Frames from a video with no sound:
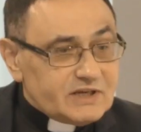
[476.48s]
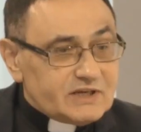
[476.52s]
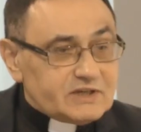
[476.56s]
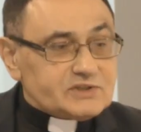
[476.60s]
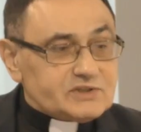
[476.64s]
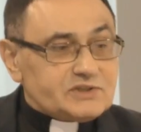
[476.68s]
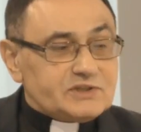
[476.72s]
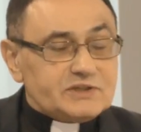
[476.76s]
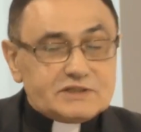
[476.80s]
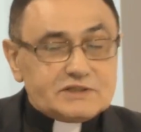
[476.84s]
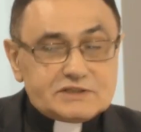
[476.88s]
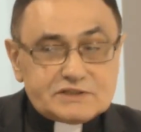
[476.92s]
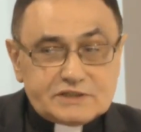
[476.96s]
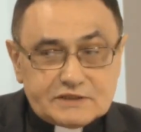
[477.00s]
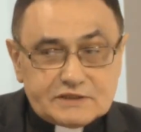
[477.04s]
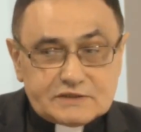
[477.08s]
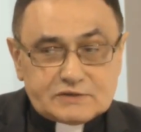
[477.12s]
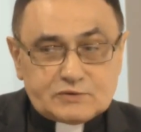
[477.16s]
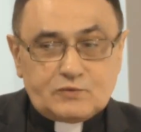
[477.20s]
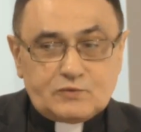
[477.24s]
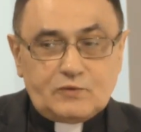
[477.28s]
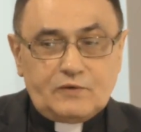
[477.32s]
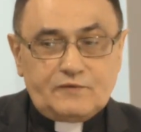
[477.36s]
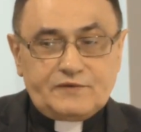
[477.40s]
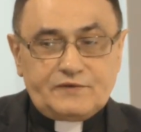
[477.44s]
życie
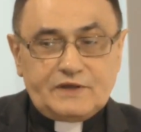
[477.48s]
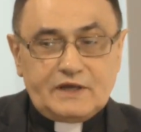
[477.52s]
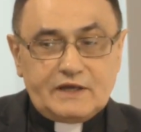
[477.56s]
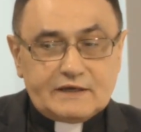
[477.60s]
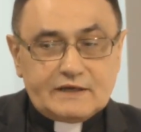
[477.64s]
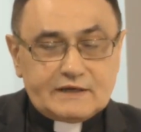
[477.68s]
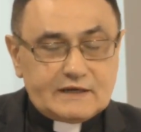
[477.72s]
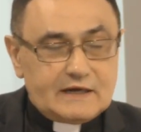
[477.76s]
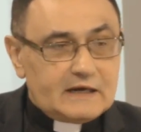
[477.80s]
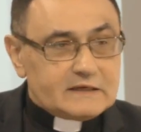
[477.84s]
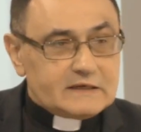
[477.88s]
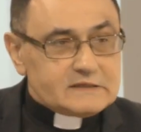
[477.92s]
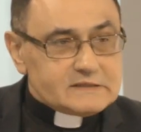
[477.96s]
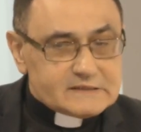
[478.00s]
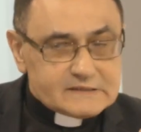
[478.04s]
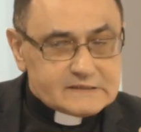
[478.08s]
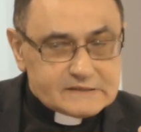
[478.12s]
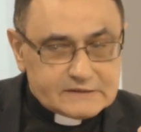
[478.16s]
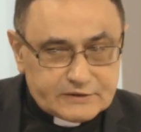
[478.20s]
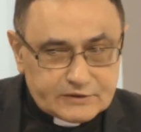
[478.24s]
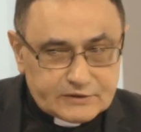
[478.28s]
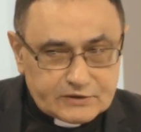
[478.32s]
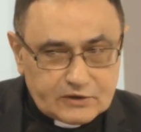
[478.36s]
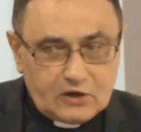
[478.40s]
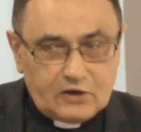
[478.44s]
człowieka i
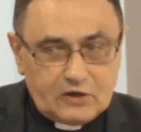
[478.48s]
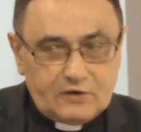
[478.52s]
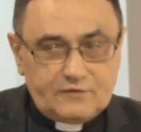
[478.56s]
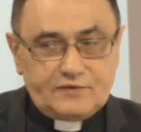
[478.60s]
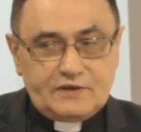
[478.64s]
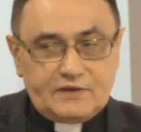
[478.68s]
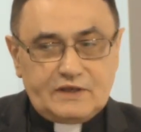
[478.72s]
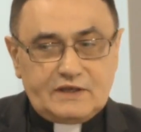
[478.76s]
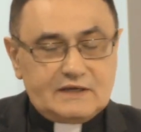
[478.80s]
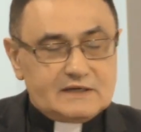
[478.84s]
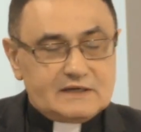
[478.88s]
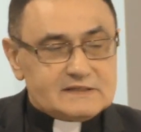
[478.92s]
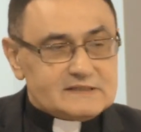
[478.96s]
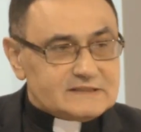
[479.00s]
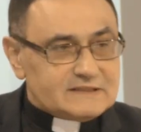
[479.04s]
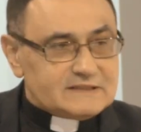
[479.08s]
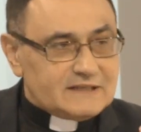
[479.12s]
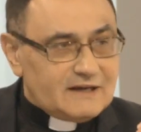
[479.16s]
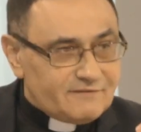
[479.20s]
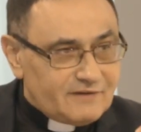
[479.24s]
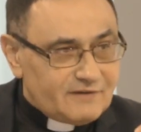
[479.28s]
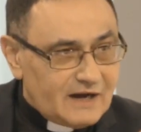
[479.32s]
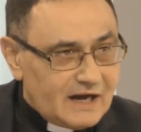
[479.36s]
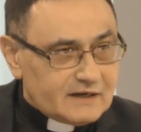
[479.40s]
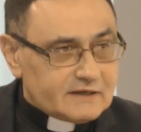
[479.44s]
zdrowie jest
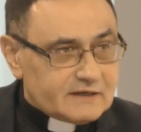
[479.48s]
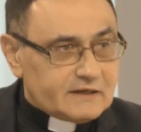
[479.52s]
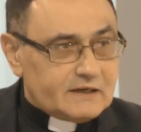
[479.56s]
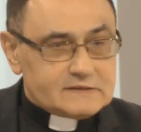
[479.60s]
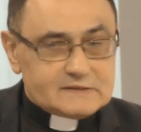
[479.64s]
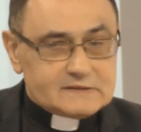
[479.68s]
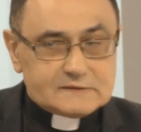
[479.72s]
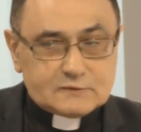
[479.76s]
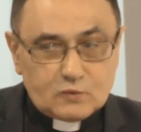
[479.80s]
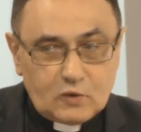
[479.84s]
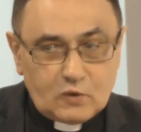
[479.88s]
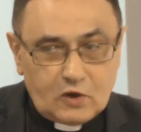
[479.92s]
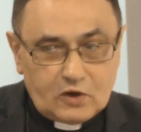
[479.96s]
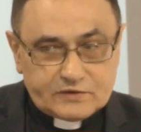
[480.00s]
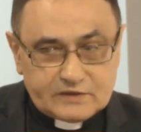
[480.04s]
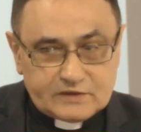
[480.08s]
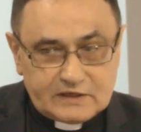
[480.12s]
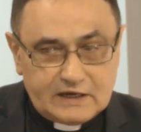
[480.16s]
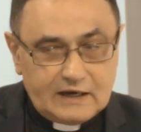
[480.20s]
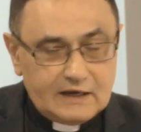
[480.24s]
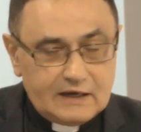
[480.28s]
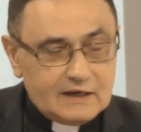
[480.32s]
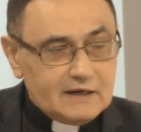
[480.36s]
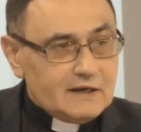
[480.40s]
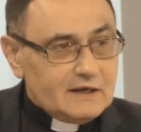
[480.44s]
na wagę
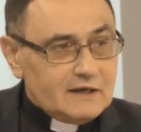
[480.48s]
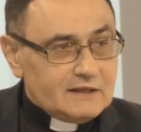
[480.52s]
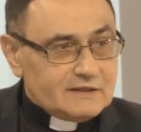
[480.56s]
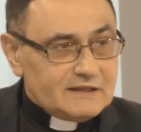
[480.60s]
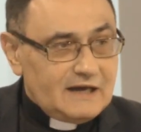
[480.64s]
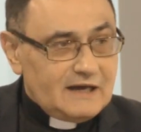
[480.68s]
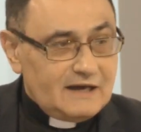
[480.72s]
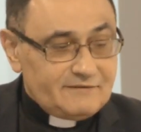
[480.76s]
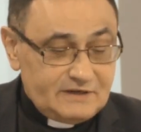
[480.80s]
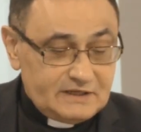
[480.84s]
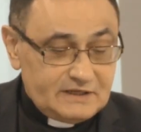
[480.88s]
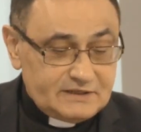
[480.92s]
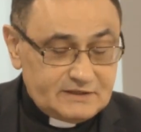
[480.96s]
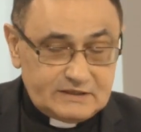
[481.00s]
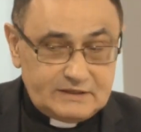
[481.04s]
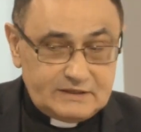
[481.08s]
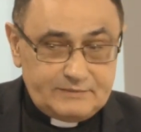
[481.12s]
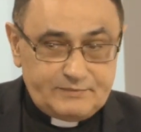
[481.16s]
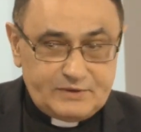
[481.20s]
złota. Nawet gdyby